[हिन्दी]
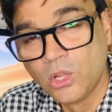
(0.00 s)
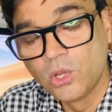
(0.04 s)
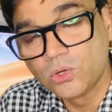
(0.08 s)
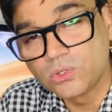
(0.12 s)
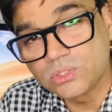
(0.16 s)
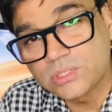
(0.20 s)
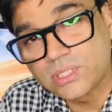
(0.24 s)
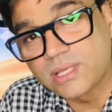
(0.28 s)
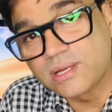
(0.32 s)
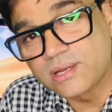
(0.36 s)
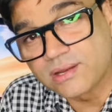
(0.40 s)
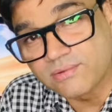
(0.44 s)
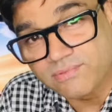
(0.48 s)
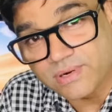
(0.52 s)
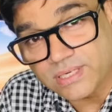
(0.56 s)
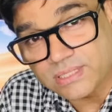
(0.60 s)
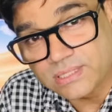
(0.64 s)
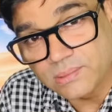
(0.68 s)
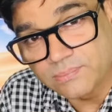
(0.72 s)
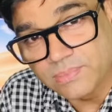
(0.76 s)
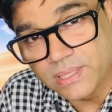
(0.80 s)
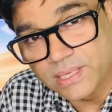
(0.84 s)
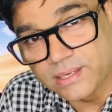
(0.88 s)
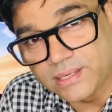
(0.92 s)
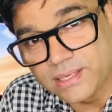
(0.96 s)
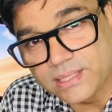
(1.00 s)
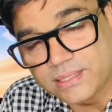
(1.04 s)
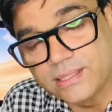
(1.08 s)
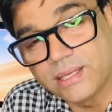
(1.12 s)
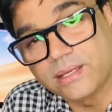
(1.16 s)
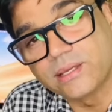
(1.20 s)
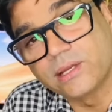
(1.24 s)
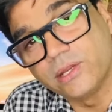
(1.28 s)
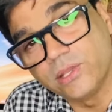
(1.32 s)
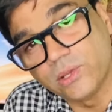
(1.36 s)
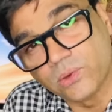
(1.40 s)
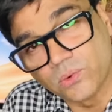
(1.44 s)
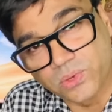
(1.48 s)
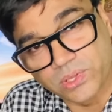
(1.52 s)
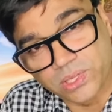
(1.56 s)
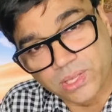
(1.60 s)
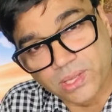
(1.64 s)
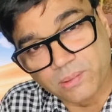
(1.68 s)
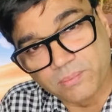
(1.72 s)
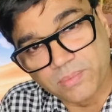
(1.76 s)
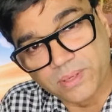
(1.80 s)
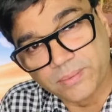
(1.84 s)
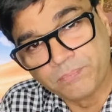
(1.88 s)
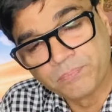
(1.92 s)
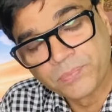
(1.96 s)
उसकी रिवर्सिबिलिटी देखनी होगी
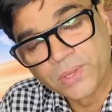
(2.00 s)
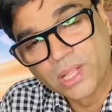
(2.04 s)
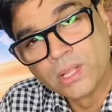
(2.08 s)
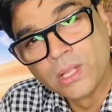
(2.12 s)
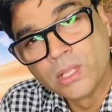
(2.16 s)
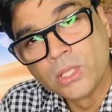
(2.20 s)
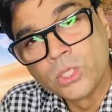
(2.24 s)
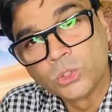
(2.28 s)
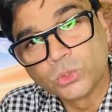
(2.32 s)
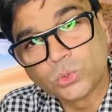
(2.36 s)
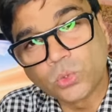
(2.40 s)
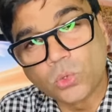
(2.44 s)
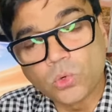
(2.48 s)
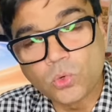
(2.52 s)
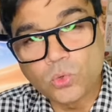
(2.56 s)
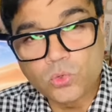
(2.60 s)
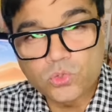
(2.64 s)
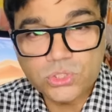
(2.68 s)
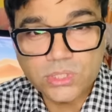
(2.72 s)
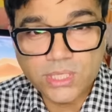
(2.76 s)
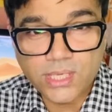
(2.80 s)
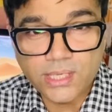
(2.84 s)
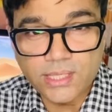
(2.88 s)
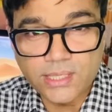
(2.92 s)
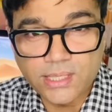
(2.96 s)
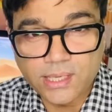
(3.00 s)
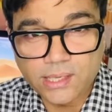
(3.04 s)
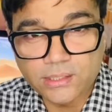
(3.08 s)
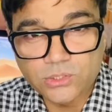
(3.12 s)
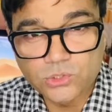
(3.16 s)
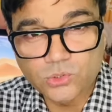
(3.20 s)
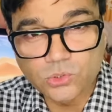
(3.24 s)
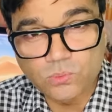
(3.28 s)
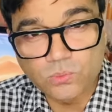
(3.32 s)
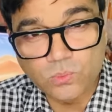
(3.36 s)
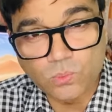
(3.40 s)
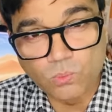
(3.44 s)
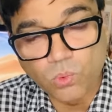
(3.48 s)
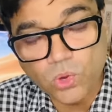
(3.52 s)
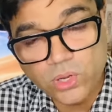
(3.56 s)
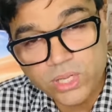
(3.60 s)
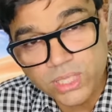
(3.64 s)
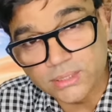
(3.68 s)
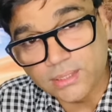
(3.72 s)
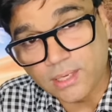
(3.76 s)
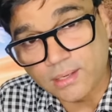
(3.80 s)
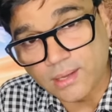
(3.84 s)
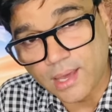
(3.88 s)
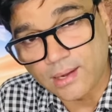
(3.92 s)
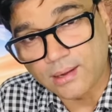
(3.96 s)
हमें तो उसके लिए जो
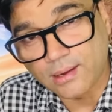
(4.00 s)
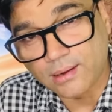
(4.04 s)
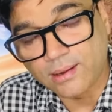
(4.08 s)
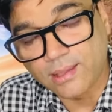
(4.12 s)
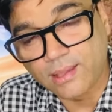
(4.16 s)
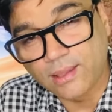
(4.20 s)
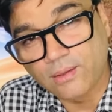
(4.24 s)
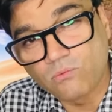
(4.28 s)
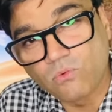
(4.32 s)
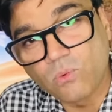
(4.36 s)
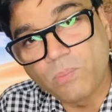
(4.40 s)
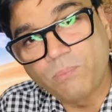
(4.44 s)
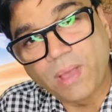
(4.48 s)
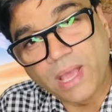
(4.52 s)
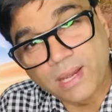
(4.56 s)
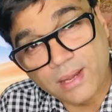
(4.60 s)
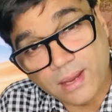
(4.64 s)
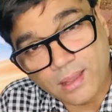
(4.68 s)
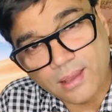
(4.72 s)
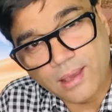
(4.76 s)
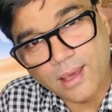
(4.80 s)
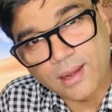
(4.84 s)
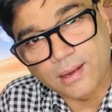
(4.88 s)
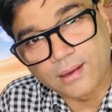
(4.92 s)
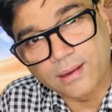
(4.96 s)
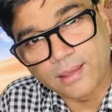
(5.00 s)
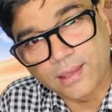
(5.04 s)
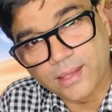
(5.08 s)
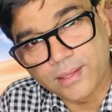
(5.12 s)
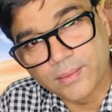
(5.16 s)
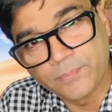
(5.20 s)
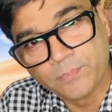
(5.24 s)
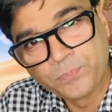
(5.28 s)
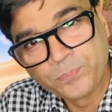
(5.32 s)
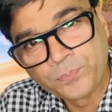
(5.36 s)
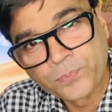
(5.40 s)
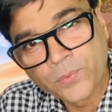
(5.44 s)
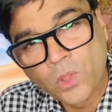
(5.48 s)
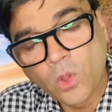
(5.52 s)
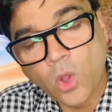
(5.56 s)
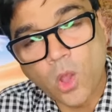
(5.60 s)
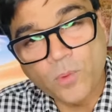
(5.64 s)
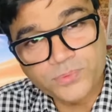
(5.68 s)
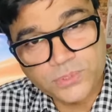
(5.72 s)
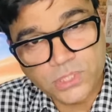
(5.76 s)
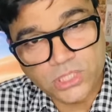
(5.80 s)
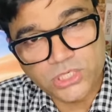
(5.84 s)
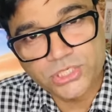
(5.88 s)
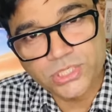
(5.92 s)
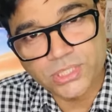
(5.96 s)
मुख्यतः कारण है वो पहला कारण है
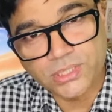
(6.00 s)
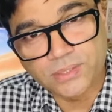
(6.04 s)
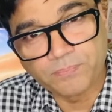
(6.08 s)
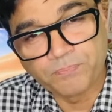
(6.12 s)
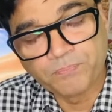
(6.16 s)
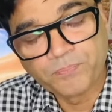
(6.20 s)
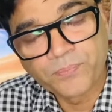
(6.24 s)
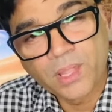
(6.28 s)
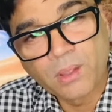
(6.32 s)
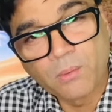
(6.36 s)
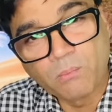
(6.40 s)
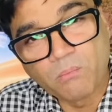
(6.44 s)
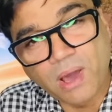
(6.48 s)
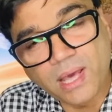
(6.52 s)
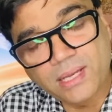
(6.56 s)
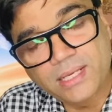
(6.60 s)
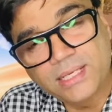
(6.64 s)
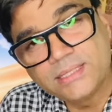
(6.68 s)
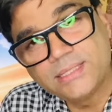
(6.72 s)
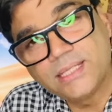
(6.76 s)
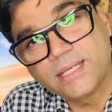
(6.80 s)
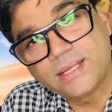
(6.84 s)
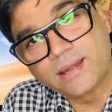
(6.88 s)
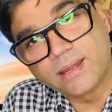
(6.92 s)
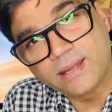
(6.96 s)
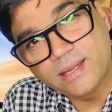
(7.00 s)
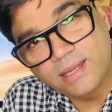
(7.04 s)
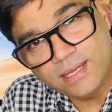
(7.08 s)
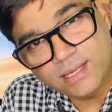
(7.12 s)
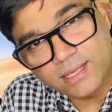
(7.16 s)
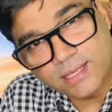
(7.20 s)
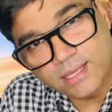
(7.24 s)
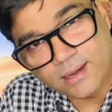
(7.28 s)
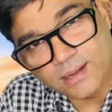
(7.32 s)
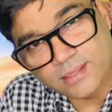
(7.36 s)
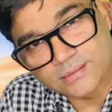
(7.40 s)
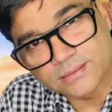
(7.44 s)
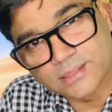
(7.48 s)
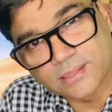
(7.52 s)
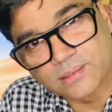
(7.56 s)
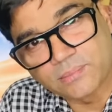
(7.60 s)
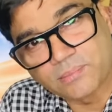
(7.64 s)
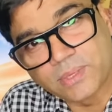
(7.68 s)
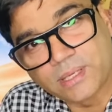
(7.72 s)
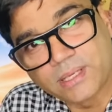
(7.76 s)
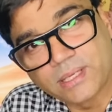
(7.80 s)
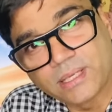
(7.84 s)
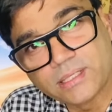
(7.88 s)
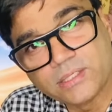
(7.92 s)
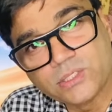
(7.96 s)
ऑब्स्ट्रक्शन मान लीजिए किडनी के रास्ते
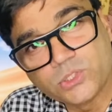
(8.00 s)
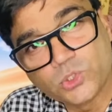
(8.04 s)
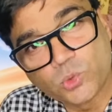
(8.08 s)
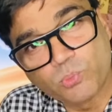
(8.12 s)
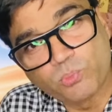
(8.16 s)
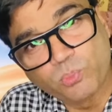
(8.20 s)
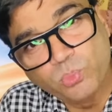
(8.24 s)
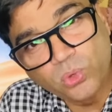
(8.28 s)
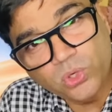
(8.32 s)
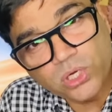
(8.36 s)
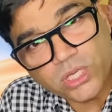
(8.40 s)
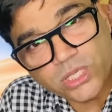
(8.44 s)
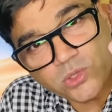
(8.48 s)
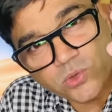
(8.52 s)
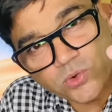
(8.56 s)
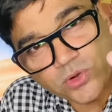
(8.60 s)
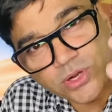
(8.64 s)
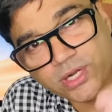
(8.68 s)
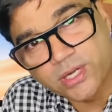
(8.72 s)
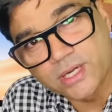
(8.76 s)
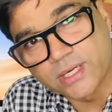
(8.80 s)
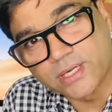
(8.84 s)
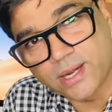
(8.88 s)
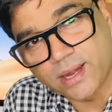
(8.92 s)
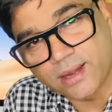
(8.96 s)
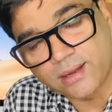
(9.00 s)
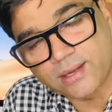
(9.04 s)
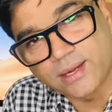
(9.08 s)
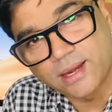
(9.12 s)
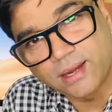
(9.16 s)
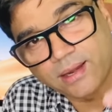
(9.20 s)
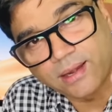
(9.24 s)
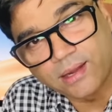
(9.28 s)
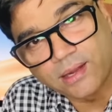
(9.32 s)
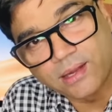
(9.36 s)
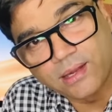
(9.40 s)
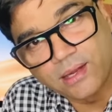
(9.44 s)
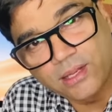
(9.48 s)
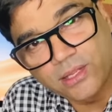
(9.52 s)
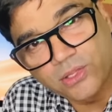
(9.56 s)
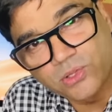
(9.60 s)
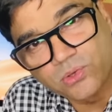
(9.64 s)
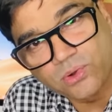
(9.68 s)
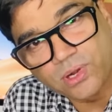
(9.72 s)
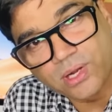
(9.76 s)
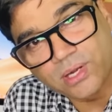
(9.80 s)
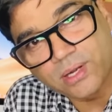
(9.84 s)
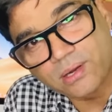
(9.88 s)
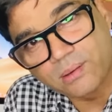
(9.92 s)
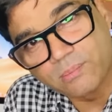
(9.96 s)
में जो पूरी यूरिनरी ट्रैक्ट है किडनी
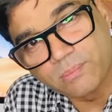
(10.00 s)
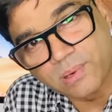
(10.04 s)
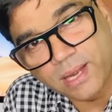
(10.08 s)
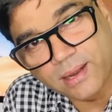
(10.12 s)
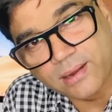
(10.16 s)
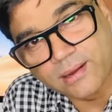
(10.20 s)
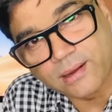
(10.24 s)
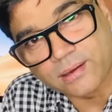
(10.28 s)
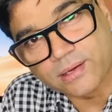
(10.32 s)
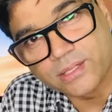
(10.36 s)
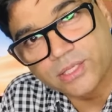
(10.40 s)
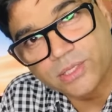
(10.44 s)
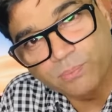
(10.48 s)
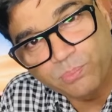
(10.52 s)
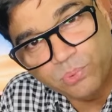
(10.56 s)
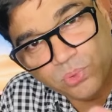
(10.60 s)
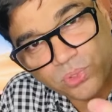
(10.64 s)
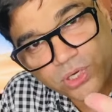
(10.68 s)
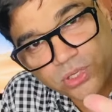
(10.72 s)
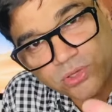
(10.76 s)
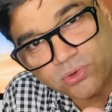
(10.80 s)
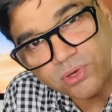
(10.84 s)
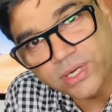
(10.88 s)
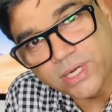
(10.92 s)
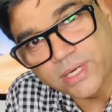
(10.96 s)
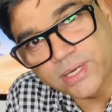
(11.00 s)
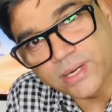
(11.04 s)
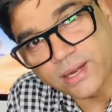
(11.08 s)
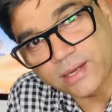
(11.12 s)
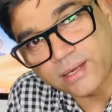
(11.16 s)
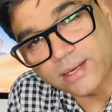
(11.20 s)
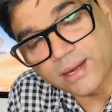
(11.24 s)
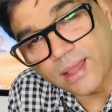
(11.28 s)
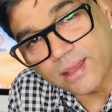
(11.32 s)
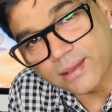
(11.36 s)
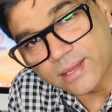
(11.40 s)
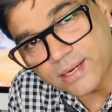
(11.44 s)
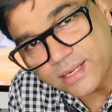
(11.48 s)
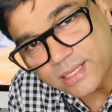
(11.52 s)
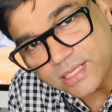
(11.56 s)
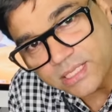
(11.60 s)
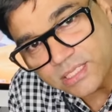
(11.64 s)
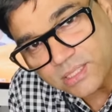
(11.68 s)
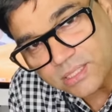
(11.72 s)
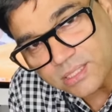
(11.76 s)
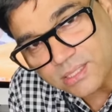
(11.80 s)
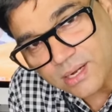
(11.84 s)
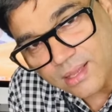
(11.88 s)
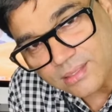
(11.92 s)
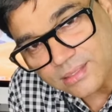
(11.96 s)
यूरेटर ब्लेडर ये पूरी यूरिनरी ट्रैक्ट है अगर
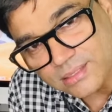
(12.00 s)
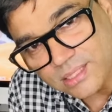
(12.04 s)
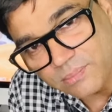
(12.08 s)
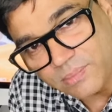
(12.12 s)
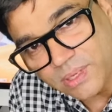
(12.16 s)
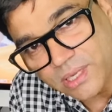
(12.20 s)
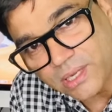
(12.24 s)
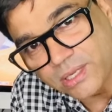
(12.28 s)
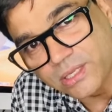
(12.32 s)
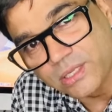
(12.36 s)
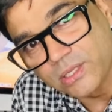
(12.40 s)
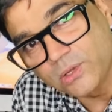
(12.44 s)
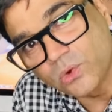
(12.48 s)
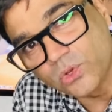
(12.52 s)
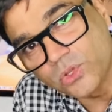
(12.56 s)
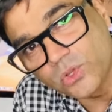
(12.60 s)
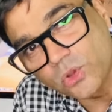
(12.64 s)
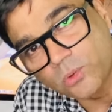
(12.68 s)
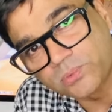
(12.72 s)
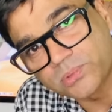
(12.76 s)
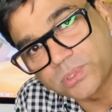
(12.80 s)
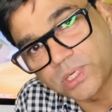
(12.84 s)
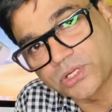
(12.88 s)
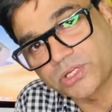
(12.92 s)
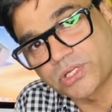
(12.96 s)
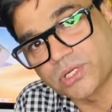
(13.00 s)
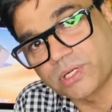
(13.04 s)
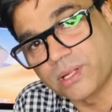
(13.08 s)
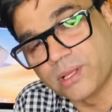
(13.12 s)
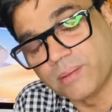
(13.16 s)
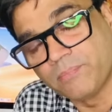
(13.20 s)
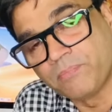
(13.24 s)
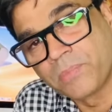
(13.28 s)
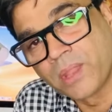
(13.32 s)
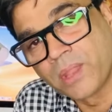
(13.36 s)
इस रास्ते में कहीं कोई ऑब्स्ट्रक्शन है